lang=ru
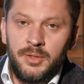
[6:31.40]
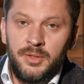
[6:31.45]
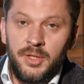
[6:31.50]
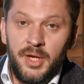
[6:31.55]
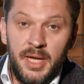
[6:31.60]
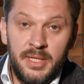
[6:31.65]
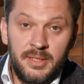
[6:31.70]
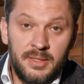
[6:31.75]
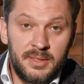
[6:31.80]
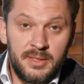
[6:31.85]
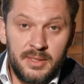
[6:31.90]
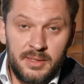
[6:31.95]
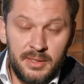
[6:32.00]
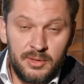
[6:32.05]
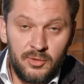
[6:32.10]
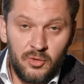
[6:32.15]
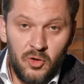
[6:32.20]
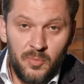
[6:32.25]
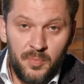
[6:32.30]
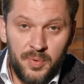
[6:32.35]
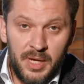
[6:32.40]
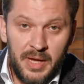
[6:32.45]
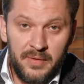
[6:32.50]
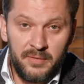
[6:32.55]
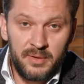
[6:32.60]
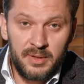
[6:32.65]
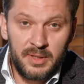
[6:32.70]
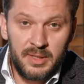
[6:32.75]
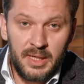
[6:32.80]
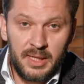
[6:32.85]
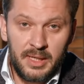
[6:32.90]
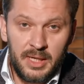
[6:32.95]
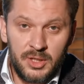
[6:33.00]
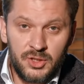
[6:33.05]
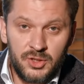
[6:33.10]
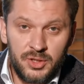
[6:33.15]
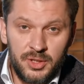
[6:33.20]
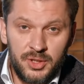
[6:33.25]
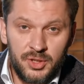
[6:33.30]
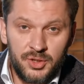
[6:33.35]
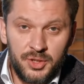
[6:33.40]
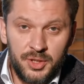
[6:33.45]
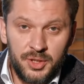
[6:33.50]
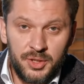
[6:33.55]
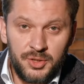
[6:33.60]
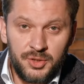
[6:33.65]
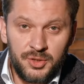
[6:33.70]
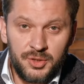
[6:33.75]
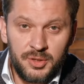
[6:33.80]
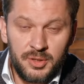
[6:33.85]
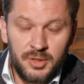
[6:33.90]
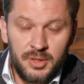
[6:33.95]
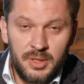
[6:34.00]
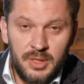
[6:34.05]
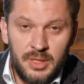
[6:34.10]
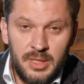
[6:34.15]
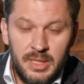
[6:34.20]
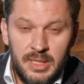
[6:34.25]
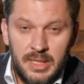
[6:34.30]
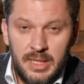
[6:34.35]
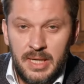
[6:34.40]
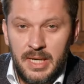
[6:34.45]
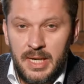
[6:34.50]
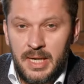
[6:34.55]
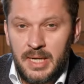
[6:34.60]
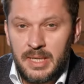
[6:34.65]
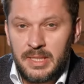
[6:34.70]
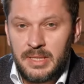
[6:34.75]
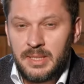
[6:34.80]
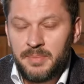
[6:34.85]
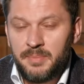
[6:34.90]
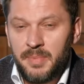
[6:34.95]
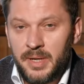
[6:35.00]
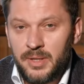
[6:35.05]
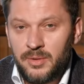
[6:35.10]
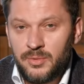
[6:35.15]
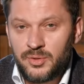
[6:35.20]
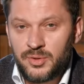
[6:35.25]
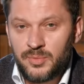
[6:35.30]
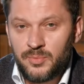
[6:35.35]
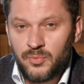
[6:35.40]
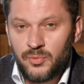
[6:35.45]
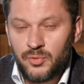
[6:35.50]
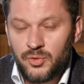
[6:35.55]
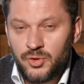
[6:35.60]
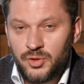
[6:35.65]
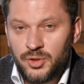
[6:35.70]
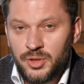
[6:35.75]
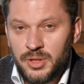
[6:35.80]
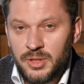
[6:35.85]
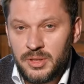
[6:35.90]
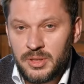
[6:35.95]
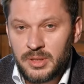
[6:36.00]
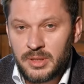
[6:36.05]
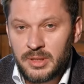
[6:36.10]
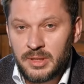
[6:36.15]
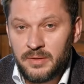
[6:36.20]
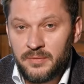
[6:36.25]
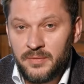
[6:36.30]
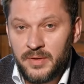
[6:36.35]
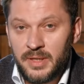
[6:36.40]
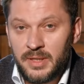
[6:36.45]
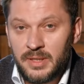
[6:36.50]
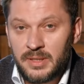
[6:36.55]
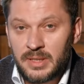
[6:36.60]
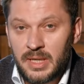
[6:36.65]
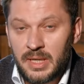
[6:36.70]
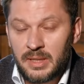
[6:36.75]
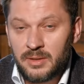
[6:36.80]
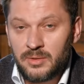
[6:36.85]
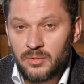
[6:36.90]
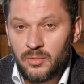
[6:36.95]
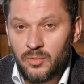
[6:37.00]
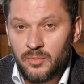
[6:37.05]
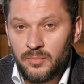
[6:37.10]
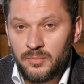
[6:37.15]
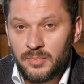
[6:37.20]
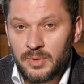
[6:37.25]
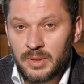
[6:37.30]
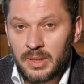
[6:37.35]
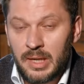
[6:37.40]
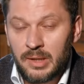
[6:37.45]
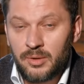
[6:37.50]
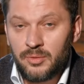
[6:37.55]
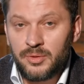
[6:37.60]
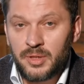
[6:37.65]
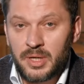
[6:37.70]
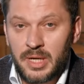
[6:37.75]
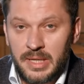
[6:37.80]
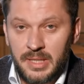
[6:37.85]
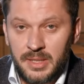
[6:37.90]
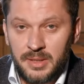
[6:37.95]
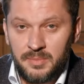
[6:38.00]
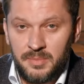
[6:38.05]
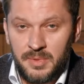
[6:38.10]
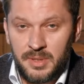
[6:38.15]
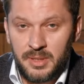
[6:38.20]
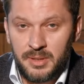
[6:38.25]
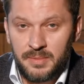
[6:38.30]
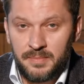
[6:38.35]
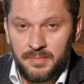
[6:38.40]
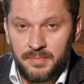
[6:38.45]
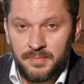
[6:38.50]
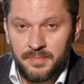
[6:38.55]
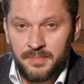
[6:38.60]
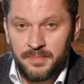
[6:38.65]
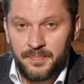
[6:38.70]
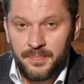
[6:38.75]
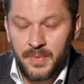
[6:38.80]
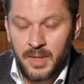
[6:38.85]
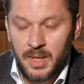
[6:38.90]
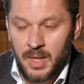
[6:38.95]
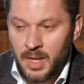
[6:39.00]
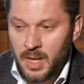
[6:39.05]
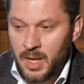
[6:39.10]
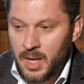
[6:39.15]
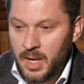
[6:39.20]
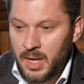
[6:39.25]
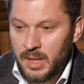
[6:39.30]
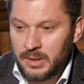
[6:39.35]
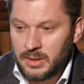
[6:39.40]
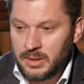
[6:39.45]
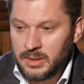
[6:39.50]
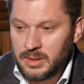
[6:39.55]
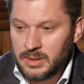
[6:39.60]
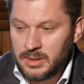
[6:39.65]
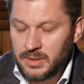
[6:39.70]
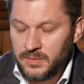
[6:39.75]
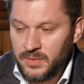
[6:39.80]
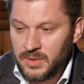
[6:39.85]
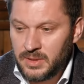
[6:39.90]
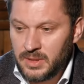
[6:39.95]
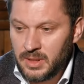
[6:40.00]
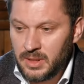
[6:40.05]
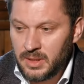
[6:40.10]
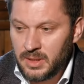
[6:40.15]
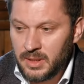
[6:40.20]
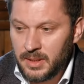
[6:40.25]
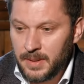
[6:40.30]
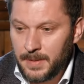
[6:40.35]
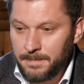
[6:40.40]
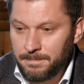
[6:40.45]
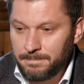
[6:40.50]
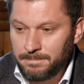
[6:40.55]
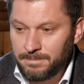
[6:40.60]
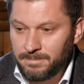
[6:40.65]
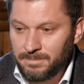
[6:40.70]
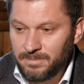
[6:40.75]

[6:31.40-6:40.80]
Третье золотое правило для каждой женщины. Я не боюсь мужчине говорить о том, как он ранит меня. Это действительно